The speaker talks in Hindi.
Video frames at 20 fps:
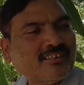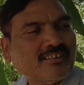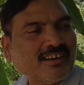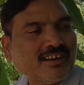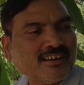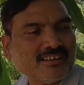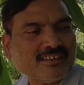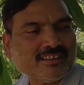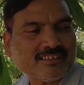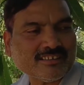
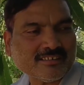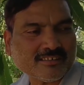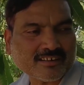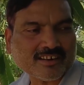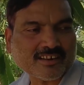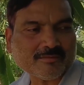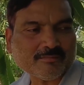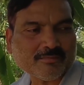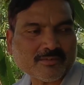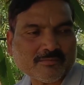वहाँ जैसे
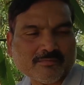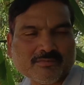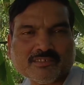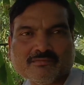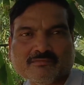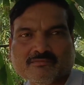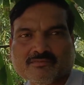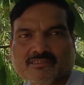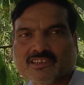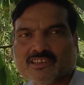कानपुर
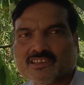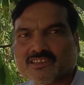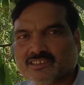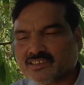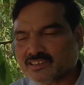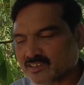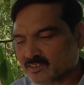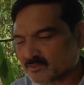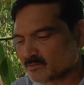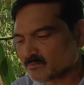में
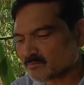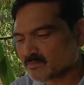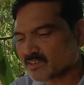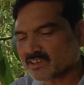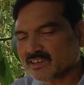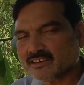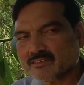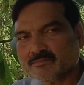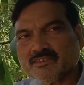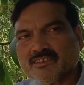देते हैं वो
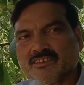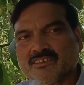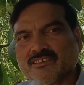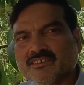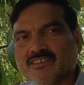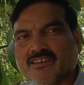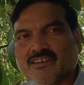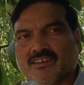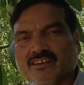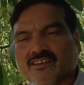पैकेट में
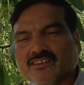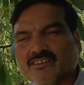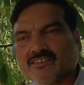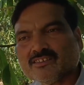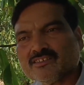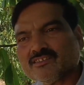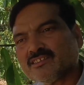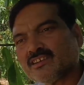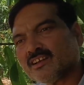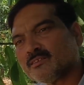
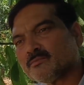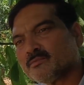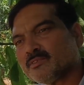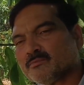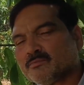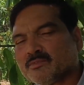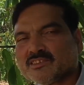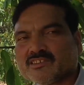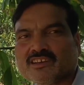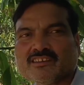तो चार
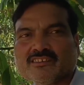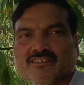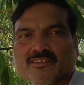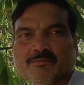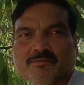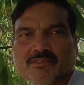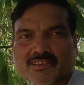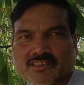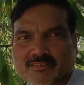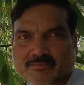फल पचास
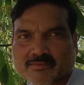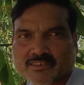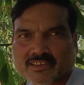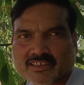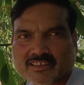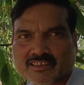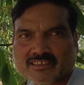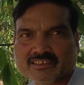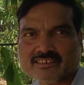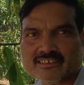रुपये के
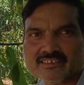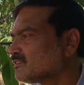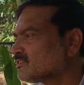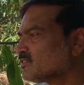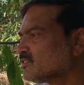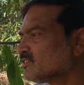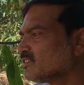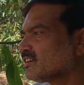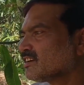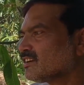मिलेंगे
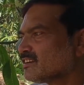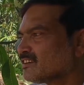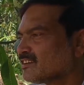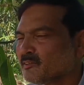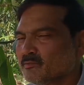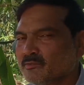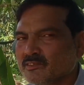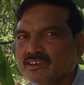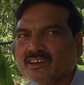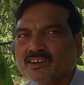थोड़ा
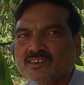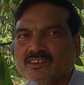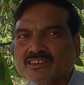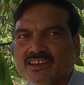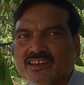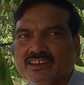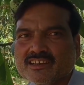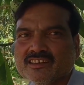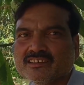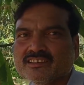खट्टा मीठा
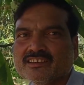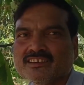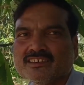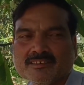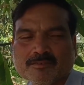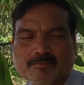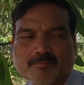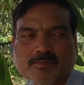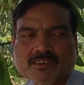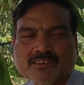होता है
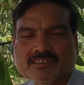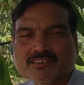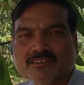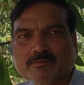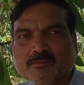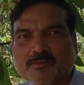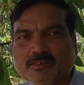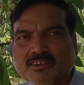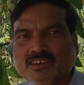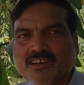जैसे बच्चे
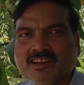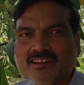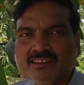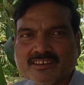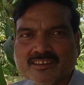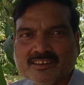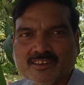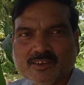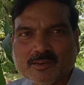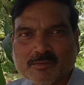वो नहीं
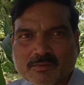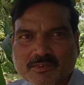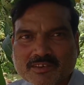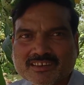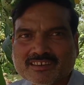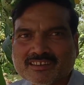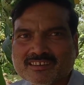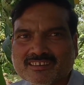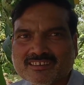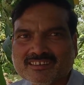खाते हैं
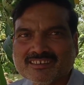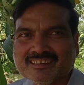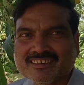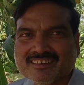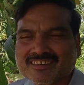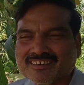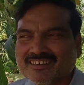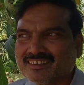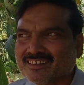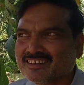टॉफी
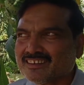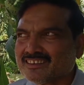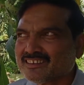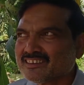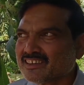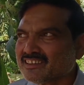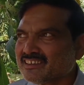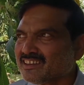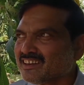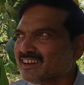हम्म। एक
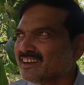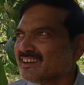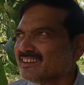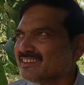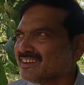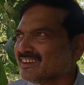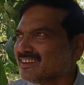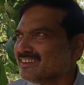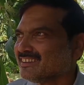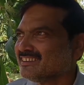संतरा
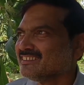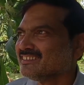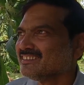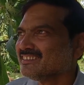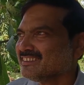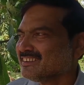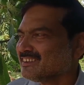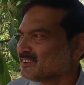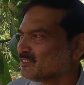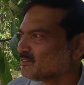आता है
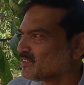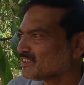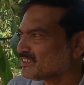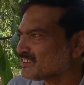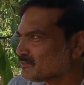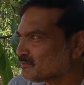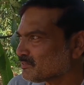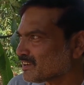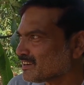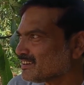
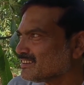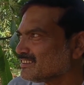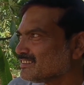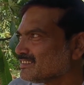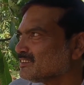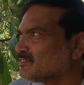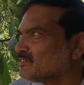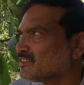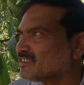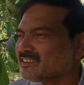वैसे मान
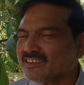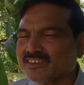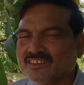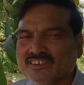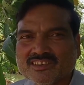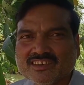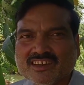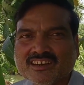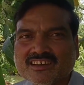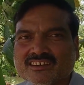लीजिए वैसे ही
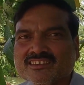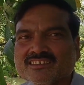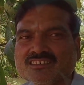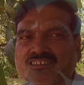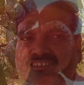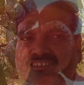होता है